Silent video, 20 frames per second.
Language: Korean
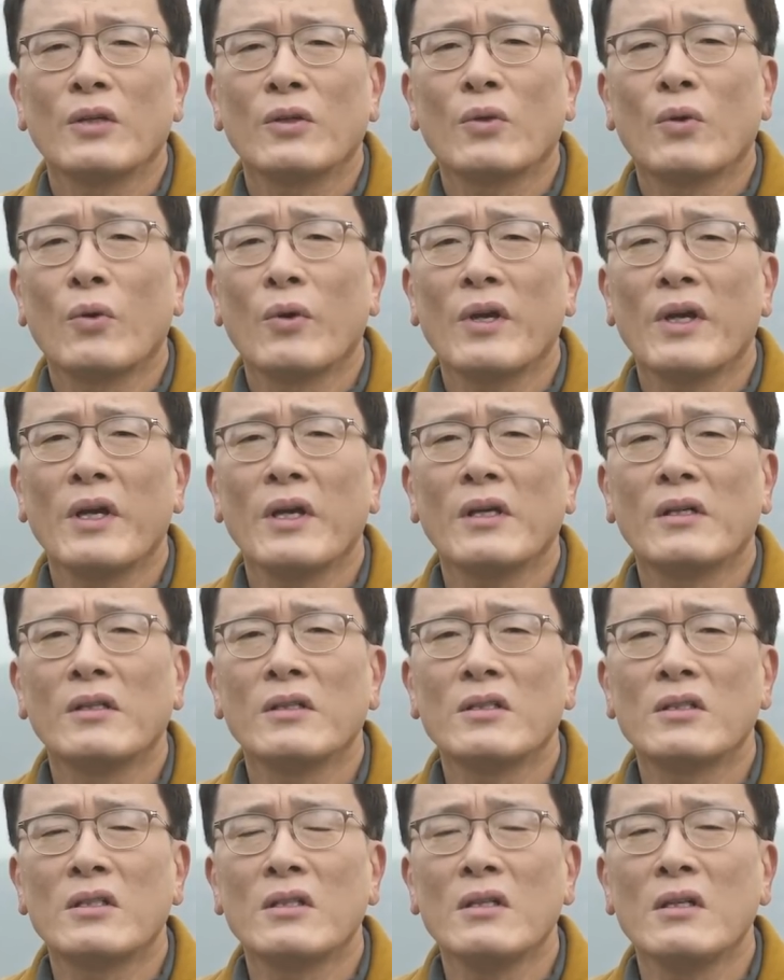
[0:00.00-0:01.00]
교회의
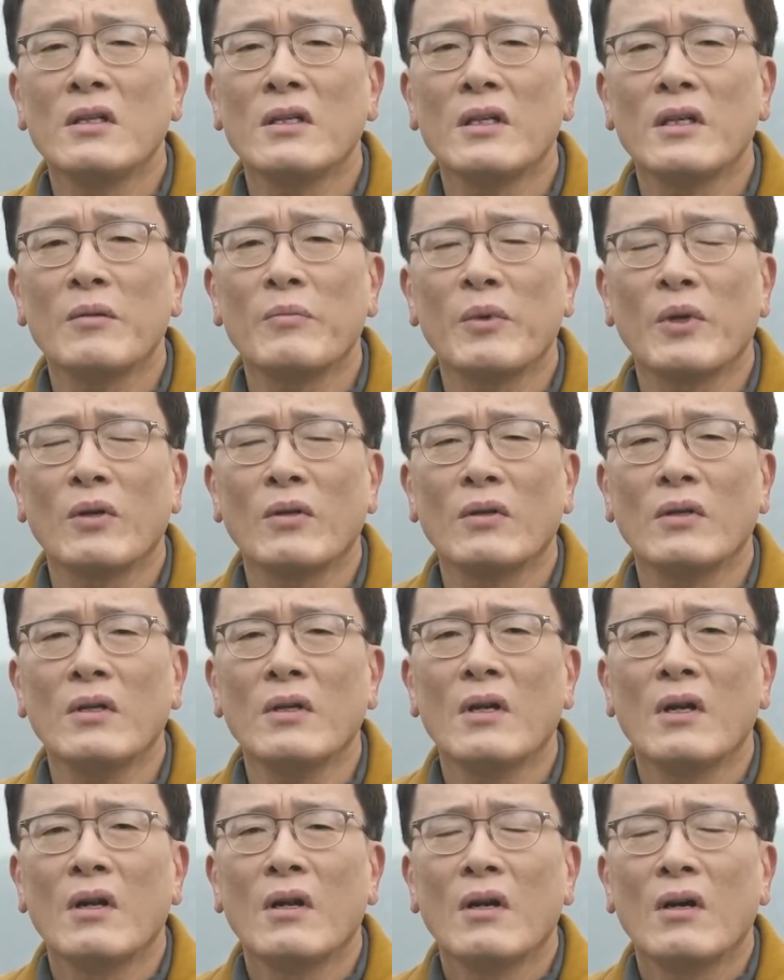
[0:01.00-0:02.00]
그 진리의
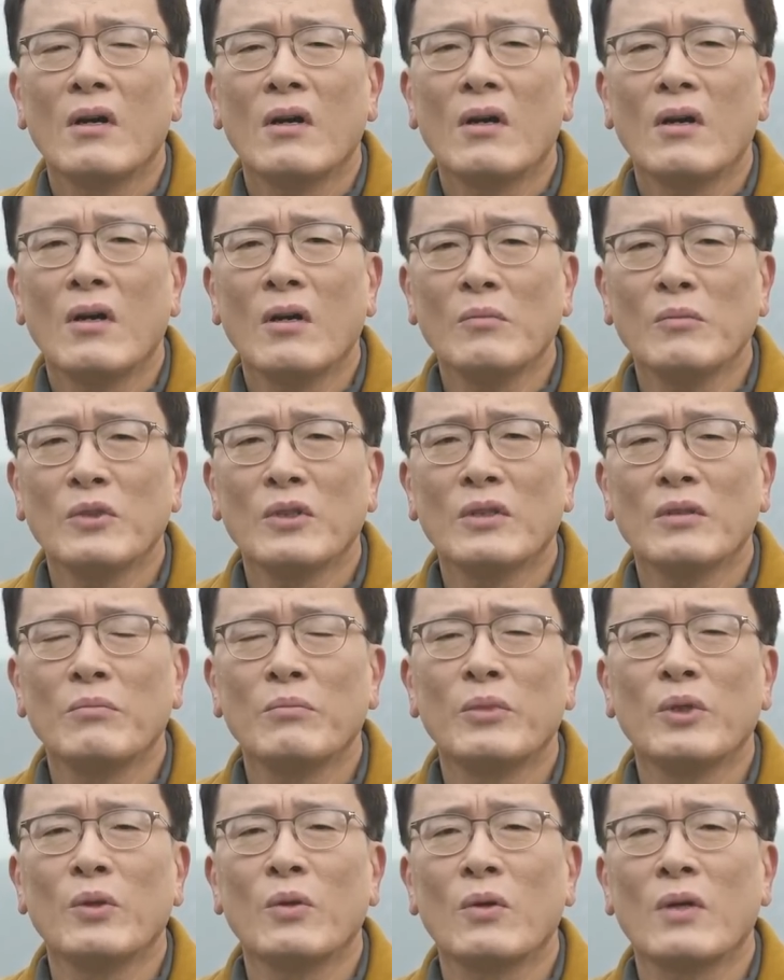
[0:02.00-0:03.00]
벽을
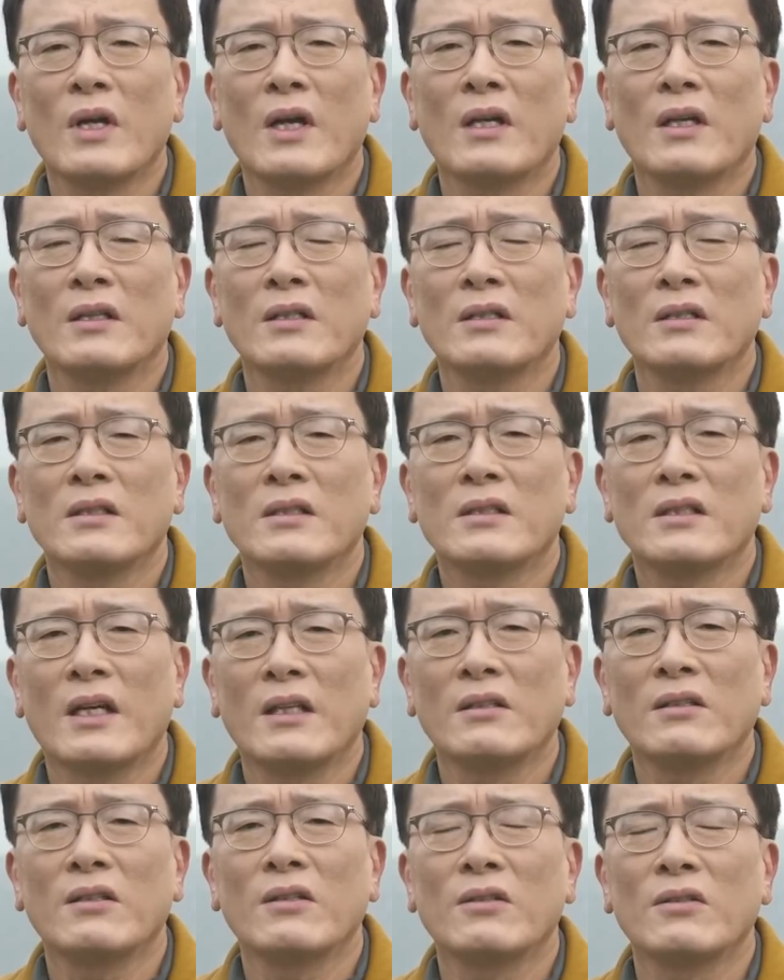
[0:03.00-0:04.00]
허무는 미혹하는
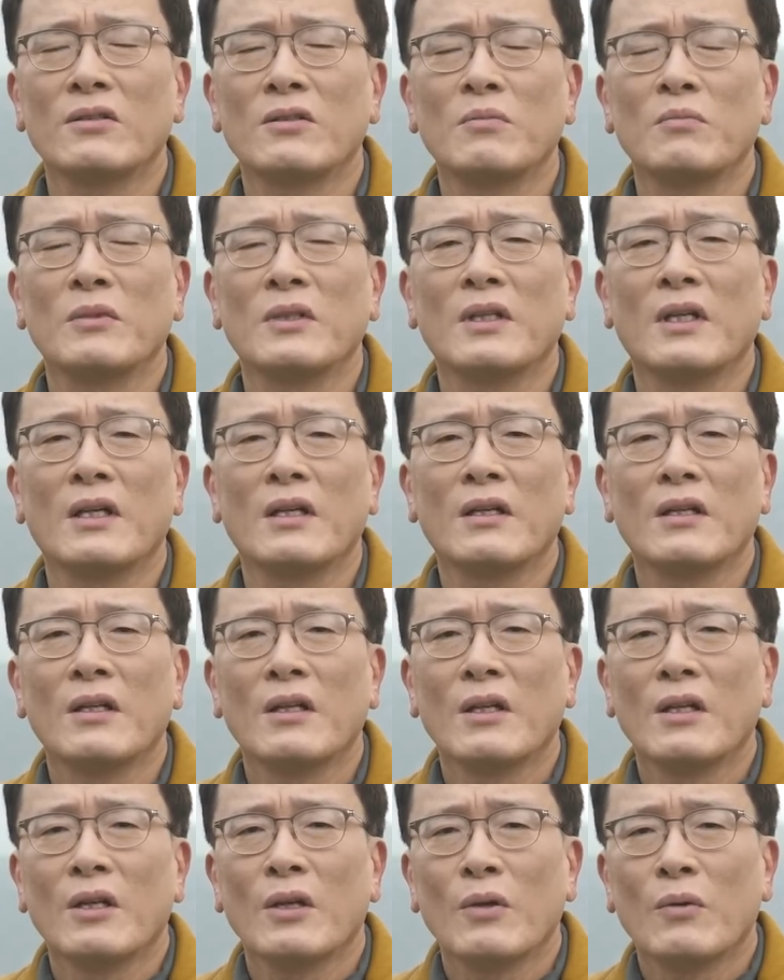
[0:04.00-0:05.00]
자들이었습니다.
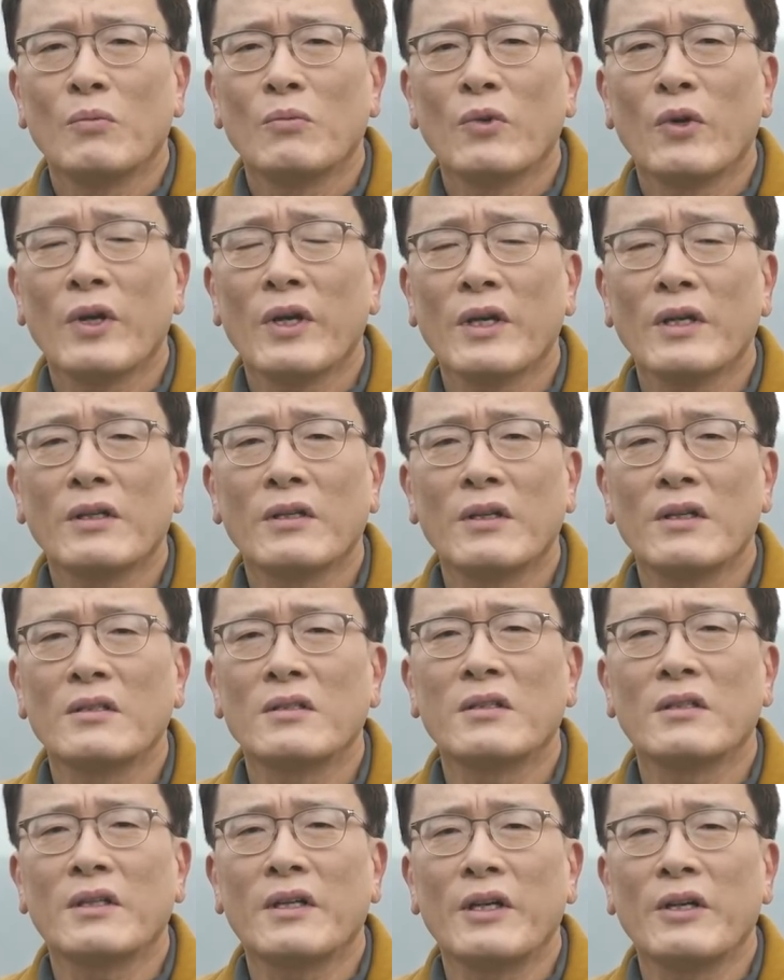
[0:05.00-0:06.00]
왜
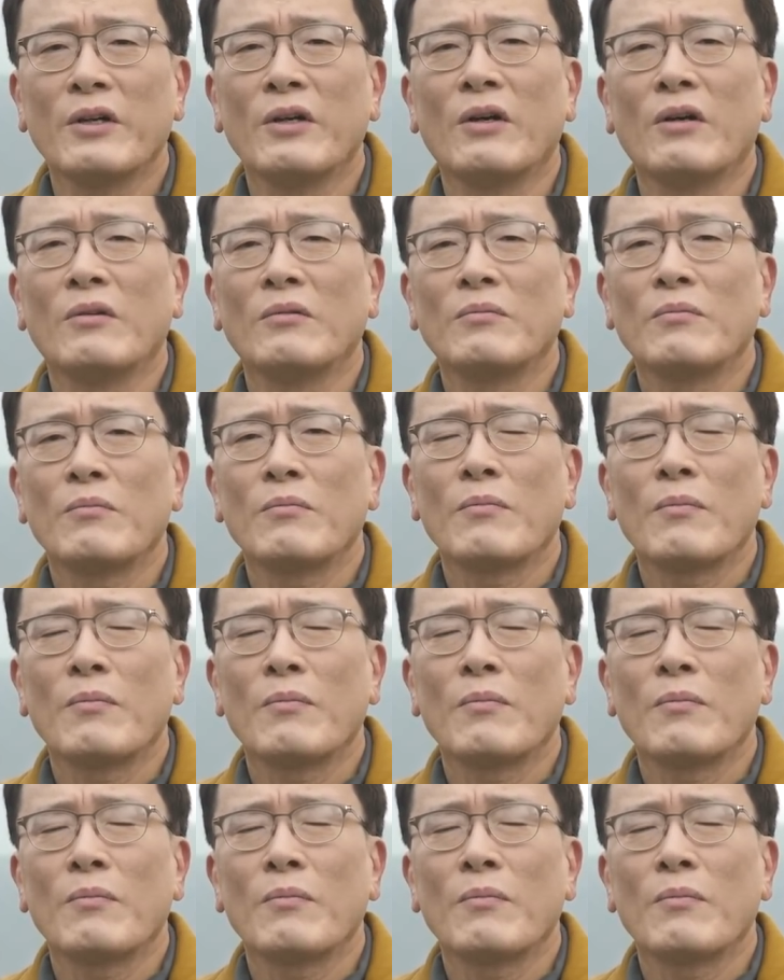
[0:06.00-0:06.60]
그랬을까요?